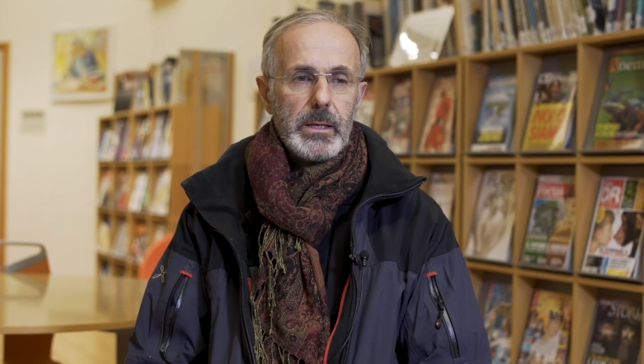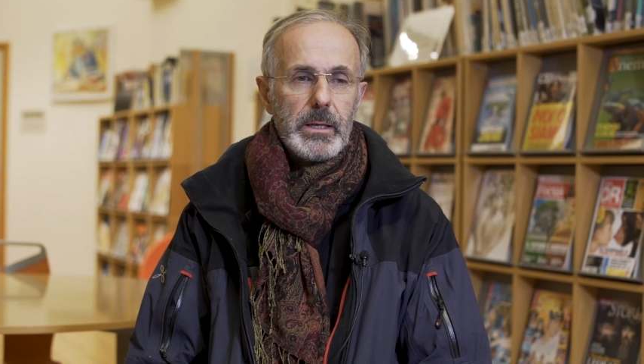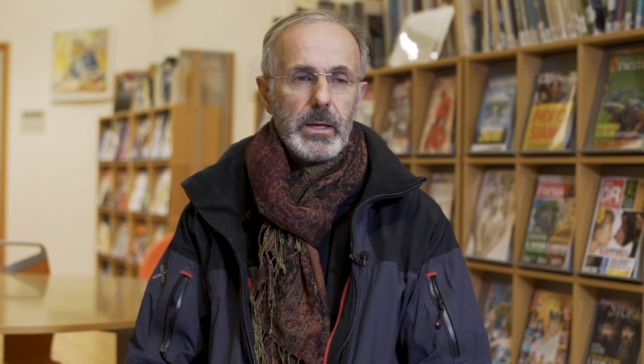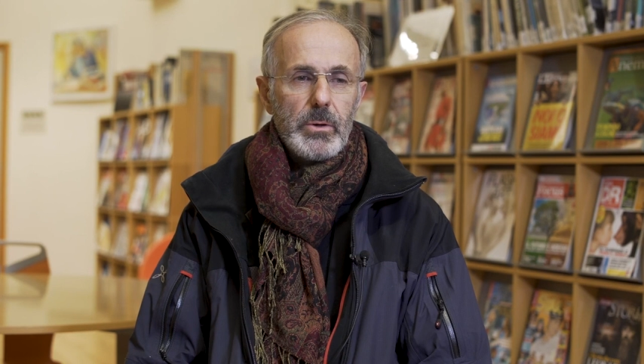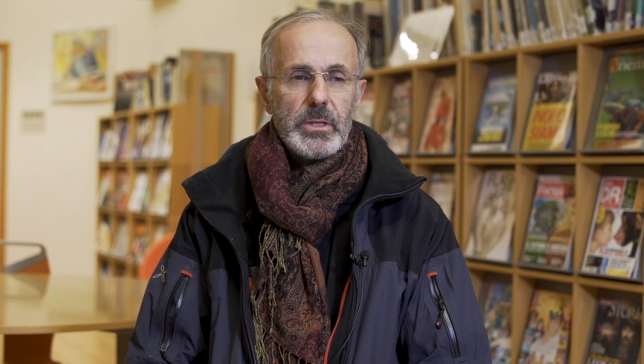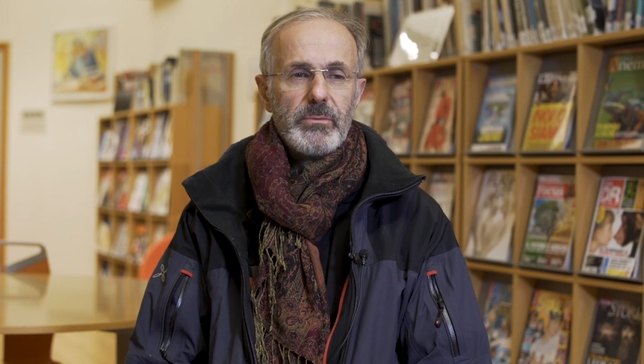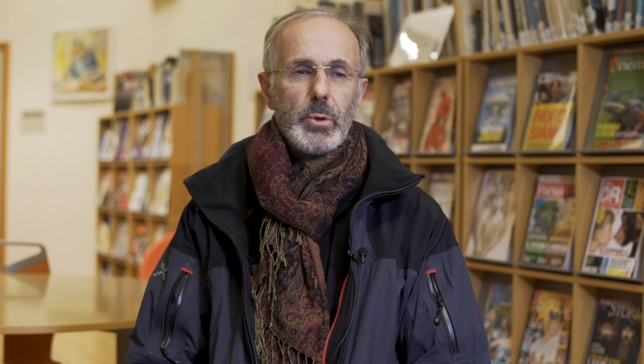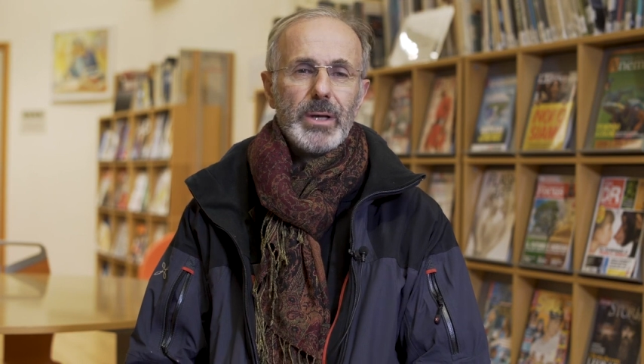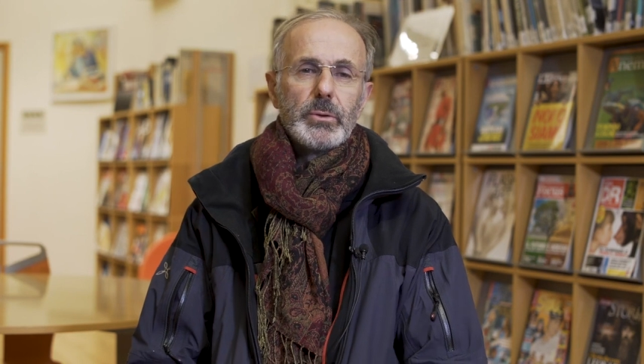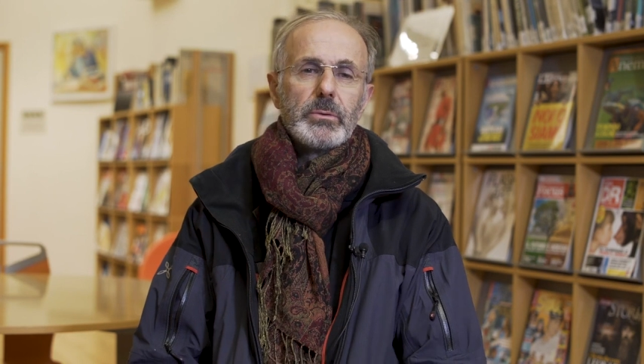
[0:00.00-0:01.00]
eh, ho
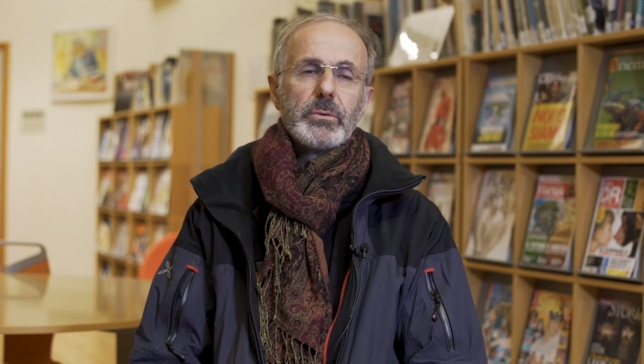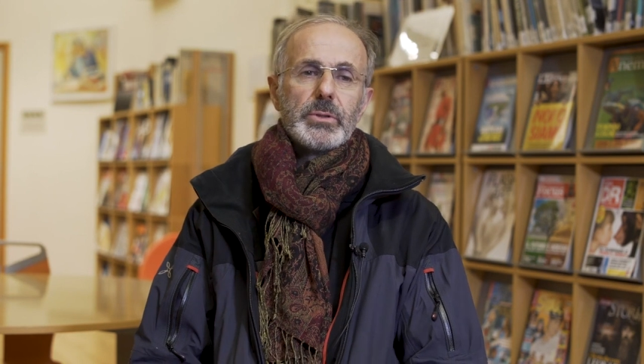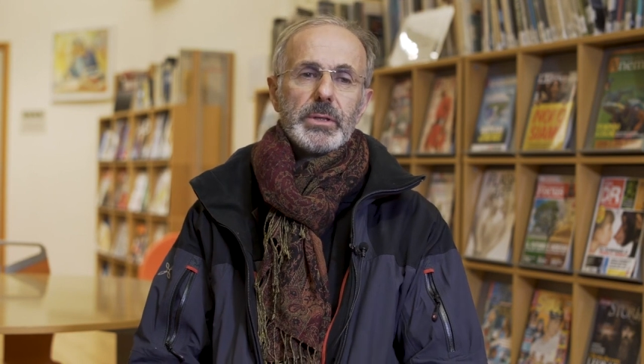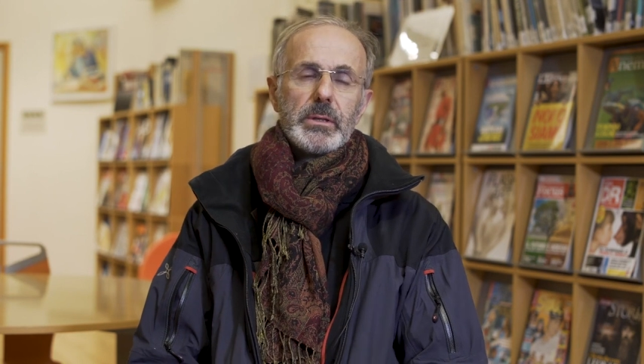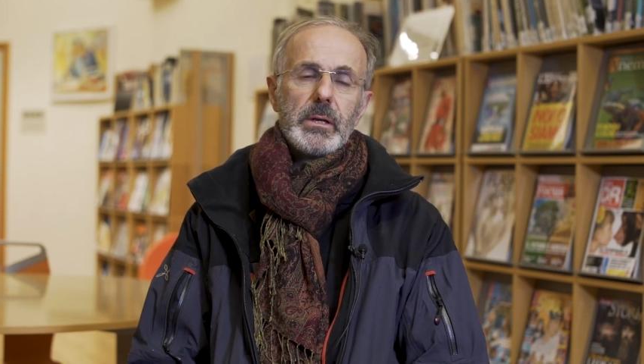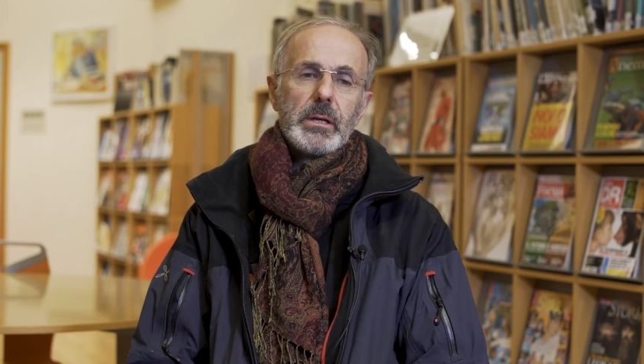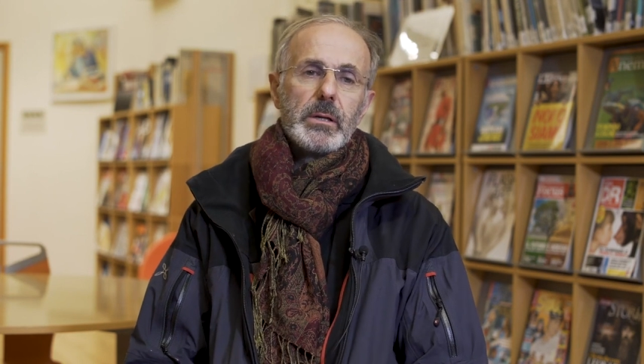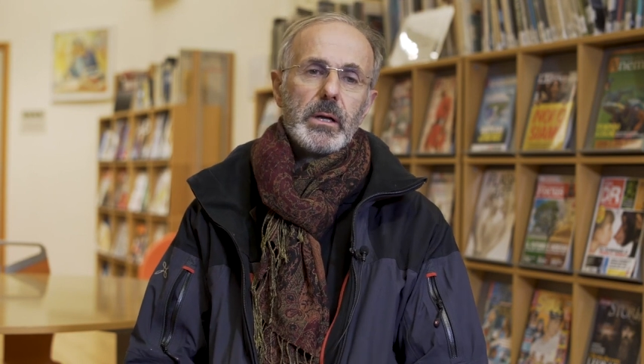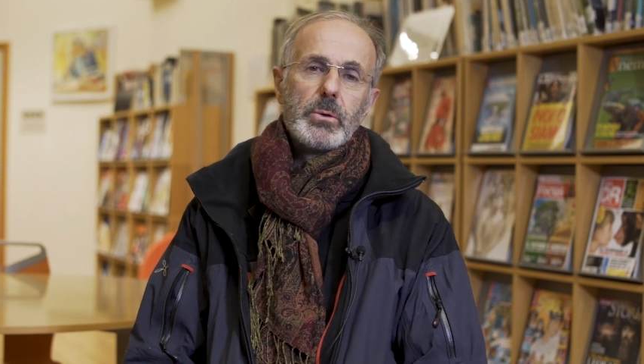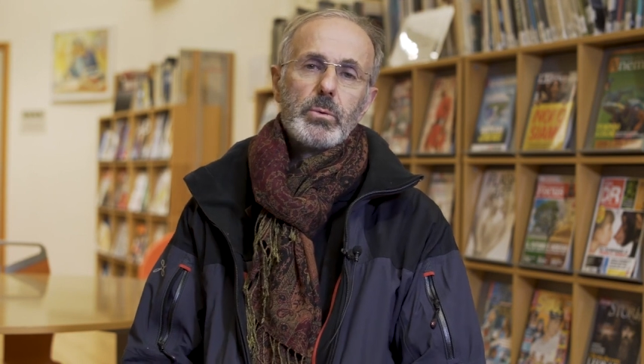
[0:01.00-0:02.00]
individuato forse
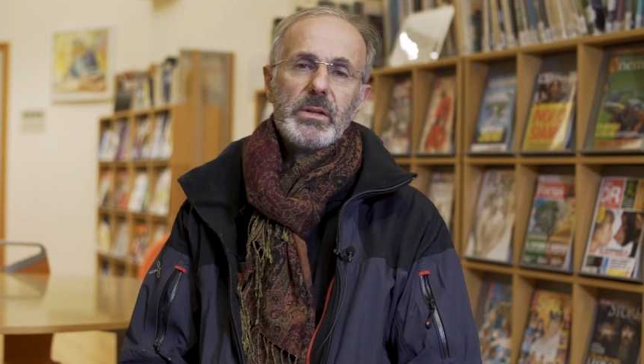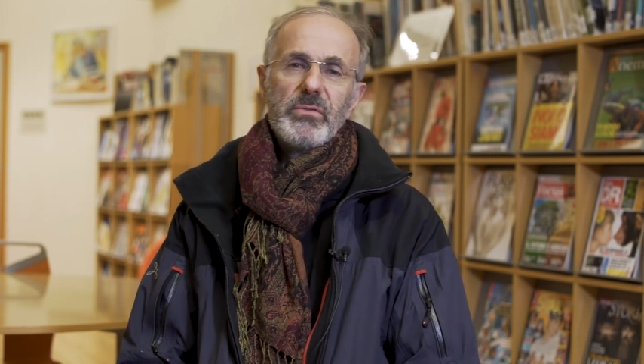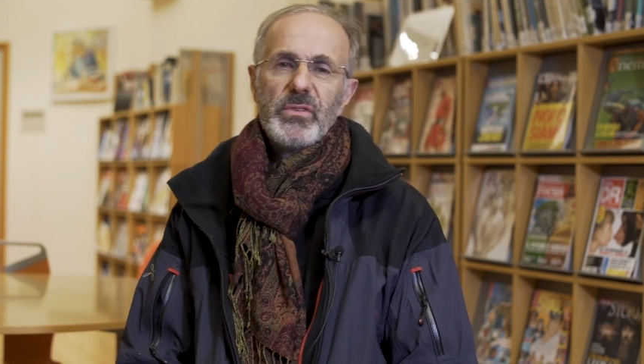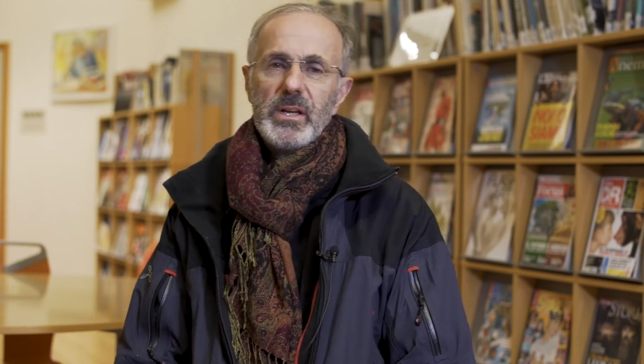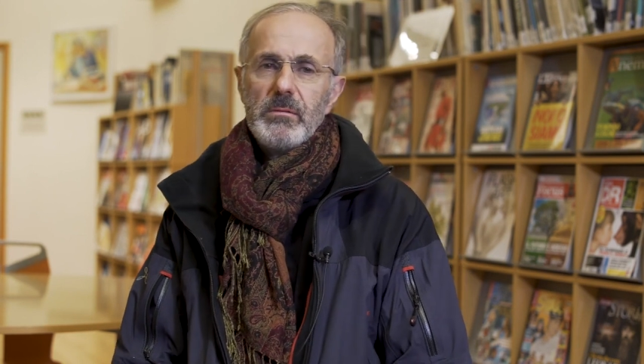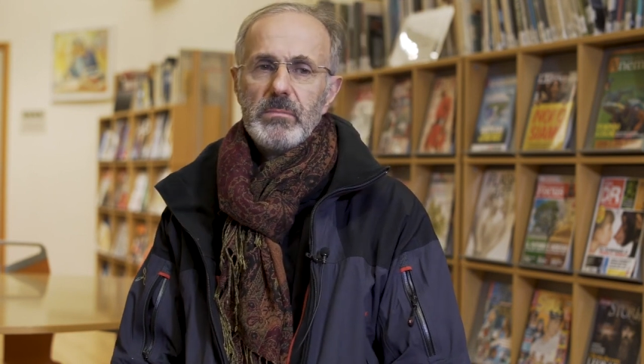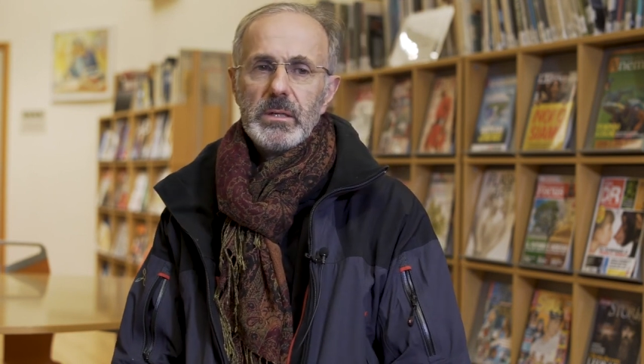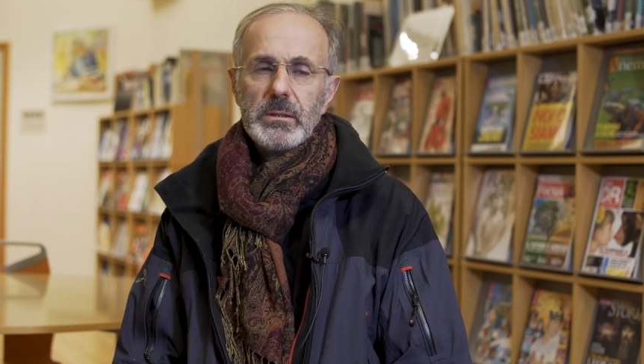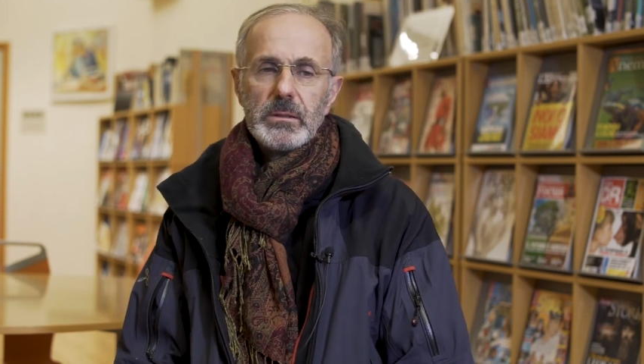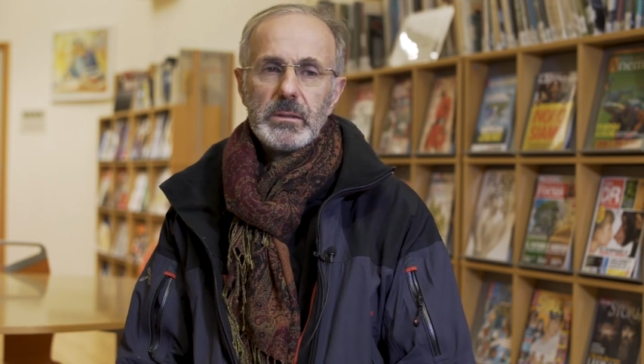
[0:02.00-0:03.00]
alcuni film
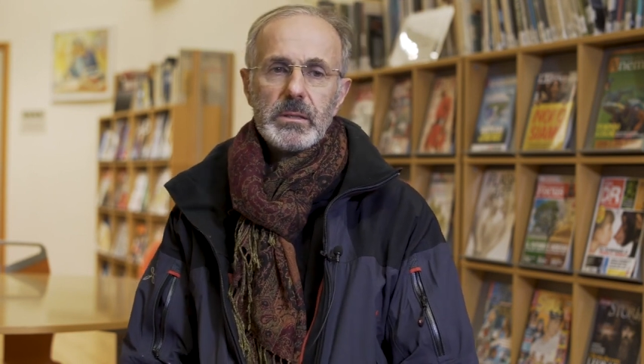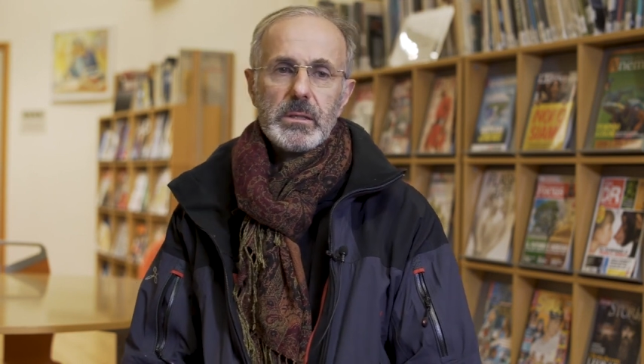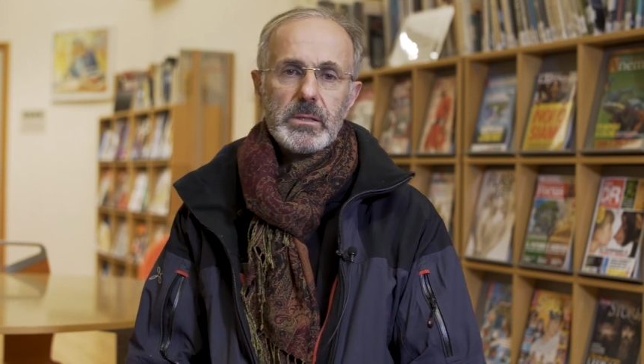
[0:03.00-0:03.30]
che